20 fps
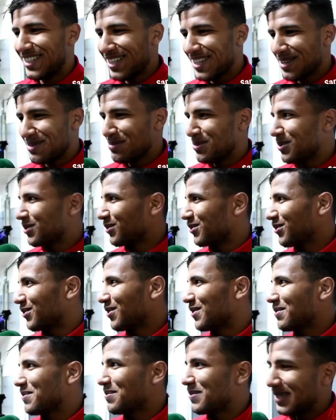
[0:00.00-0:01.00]
جاء
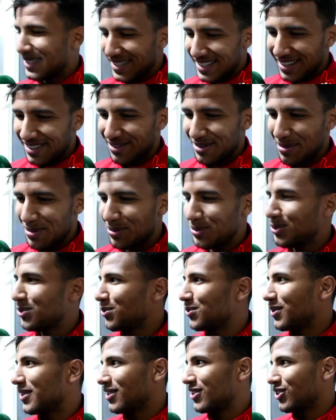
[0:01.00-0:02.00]
البونتو مازال فما
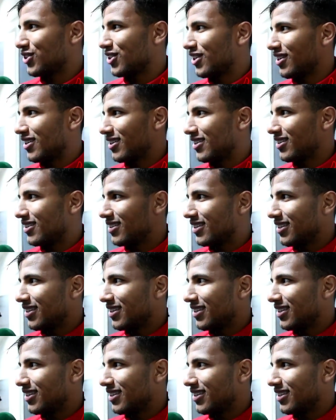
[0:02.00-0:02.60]
بونتوات ان شاء الله